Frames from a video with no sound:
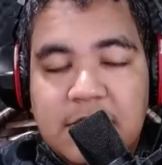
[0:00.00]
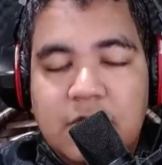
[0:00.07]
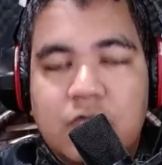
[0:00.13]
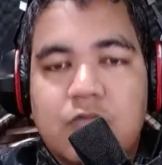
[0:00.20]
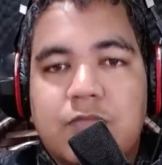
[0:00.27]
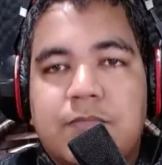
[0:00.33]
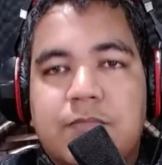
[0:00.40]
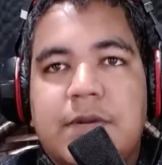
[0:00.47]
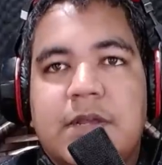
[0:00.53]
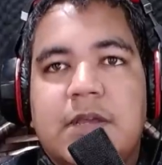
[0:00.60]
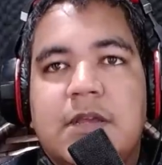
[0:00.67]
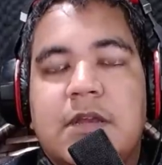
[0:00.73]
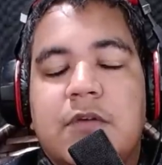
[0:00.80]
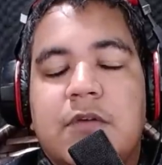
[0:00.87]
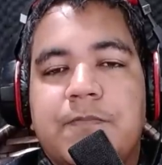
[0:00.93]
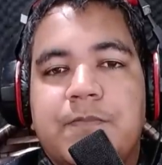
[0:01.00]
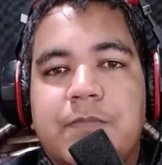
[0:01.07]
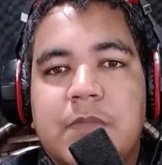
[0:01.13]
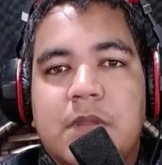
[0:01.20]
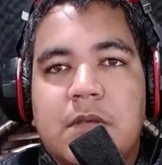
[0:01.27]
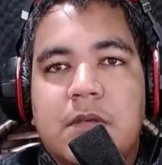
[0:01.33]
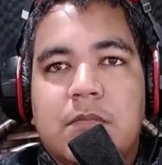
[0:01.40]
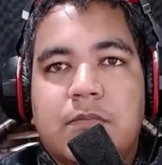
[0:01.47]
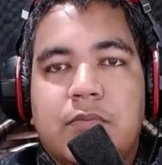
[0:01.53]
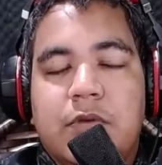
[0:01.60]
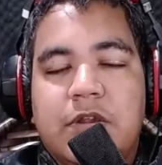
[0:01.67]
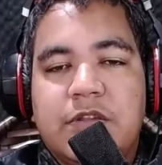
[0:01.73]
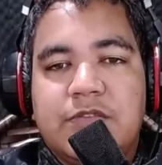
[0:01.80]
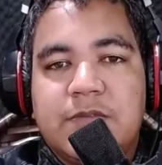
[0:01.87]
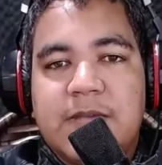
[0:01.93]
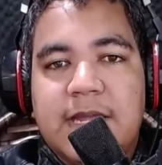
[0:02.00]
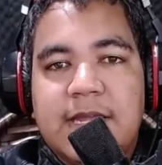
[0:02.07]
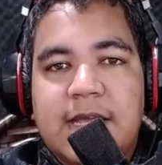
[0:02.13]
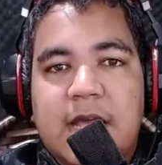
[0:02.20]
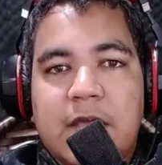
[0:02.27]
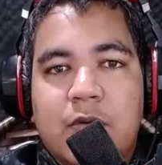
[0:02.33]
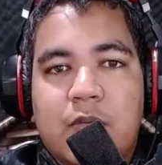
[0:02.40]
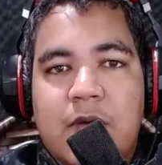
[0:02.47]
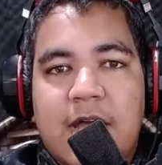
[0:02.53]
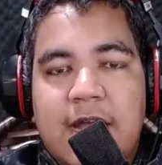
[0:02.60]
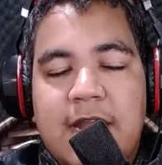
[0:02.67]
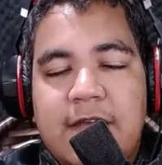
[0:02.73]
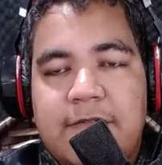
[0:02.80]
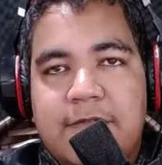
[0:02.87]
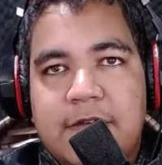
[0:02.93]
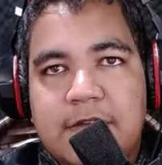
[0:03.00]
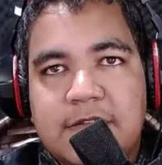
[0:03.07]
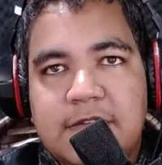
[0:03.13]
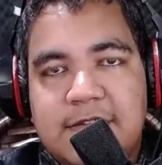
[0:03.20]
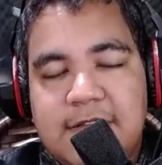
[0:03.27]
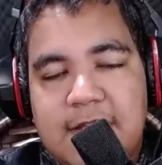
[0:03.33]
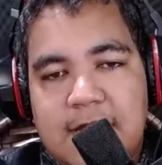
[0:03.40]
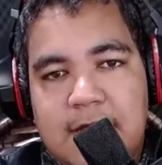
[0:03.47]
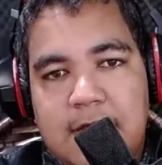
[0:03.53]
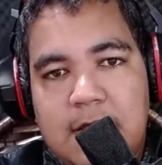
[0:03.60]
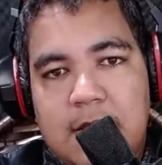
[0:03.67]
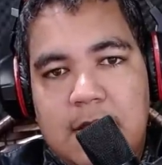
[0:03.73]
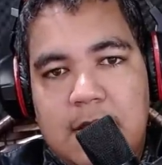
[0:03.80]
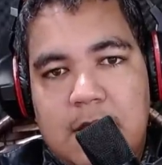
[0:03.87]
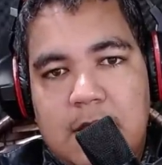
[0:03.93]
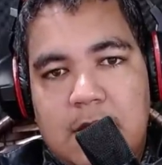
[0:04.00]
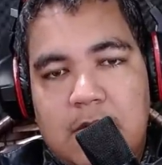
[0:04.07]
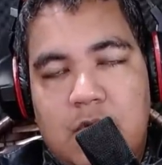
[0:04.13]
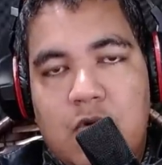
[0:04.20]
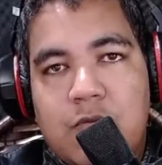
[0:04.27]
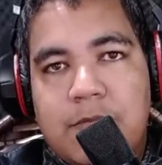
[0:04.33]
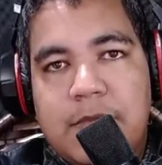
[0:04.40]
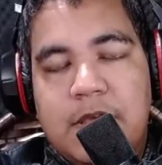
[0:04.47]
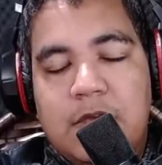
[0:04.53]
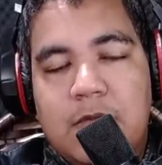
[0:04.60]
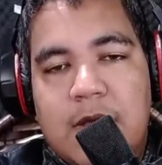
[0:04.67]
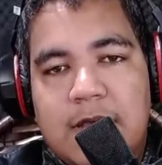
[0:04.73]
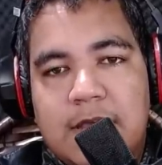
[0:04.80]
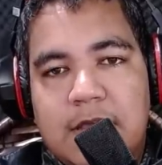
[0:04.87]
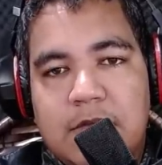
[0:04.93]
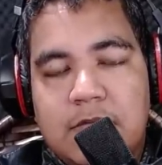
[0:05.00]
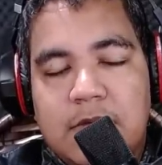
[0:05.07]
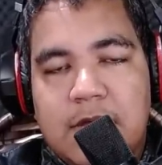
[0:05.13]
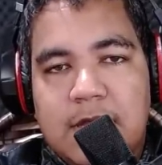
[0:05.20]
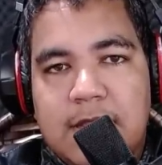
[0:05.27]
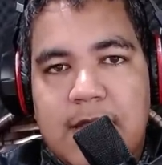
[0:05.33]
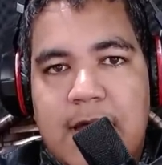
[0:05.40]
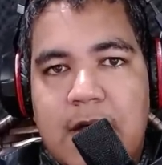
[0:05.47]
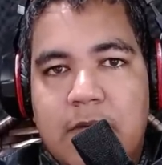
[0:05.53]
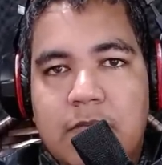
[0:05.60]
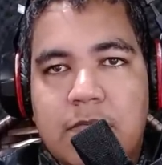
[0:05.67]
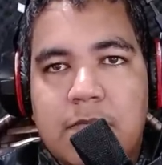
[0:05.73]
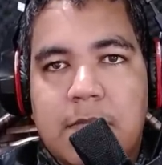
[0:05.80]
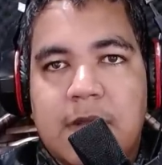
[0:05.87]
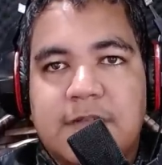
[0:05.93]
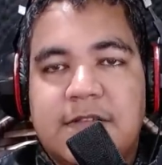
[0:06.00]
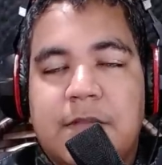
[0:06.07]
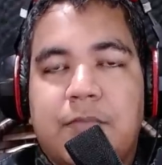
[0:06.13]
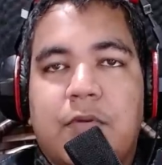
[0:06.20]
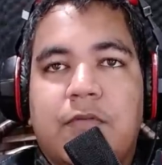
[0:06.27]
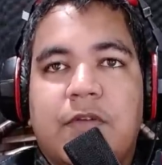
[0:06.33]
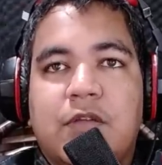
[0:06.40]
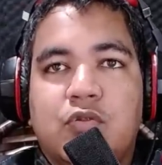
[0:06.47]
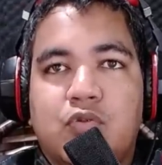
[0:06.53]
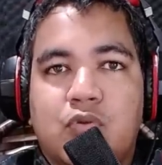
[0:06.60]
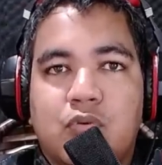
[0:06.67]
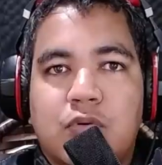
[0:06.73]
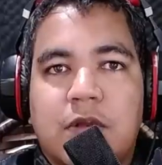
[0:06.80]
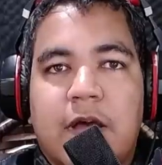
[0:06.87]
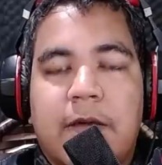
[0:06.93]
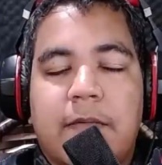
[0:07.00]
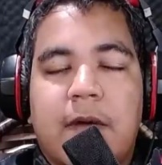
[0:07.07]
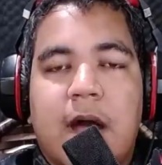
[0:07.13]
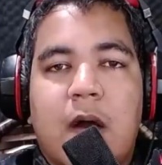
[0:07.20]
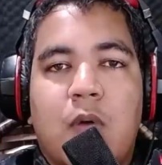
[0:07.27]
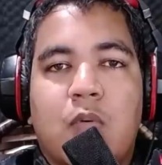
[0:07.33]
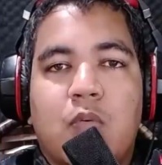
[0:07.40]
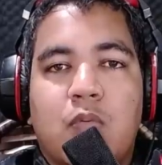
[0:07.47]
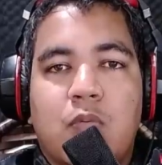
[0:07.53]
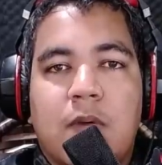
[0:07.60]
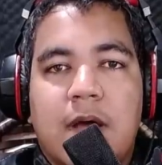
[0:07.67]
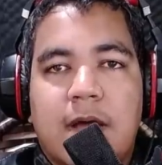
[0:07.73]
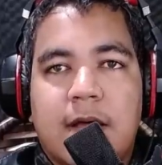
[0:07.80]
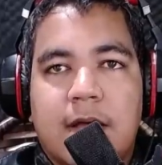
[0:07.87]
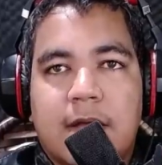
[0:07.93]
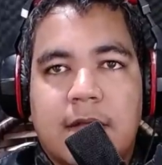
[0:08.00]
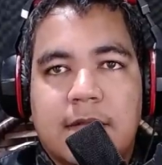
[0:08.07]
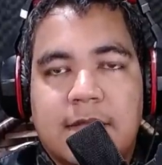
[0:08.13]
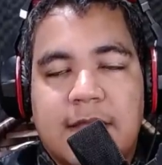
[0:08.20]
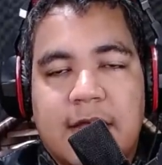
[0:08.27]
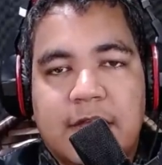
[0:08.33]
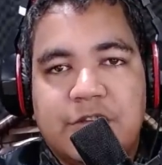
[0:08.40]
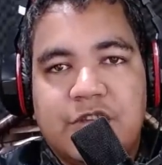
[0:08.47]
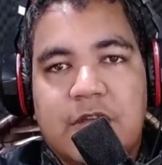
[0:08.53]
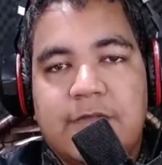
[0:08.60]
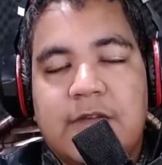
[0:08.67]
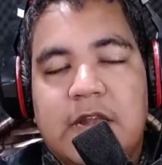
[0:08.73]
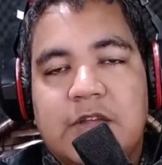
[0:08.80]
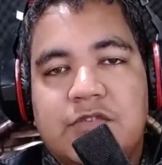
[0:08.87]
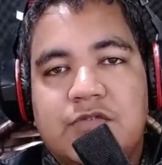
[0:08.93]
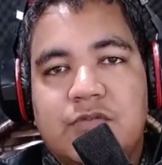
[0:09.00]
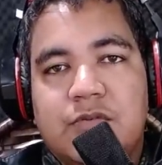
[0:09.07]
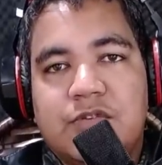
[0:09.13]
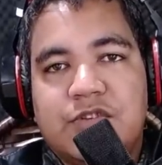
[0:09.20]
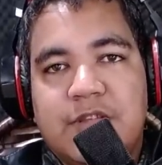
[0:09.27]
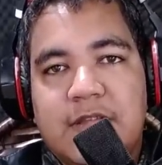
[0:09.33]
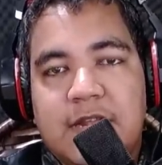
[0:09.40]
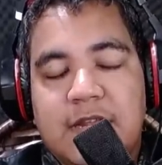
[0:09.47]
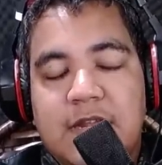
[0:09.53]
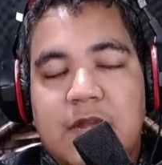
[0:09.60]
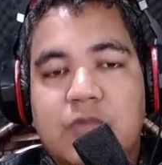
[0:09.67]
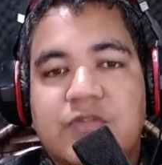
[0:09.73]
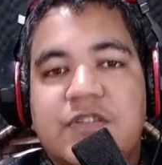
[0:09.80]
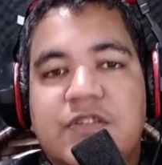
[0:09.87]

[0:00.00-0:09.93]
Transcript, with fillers: cumpriram. Por isso que ele ganhou relevância comigo aqui no canal, mas se porventura alguma das revelações dele não se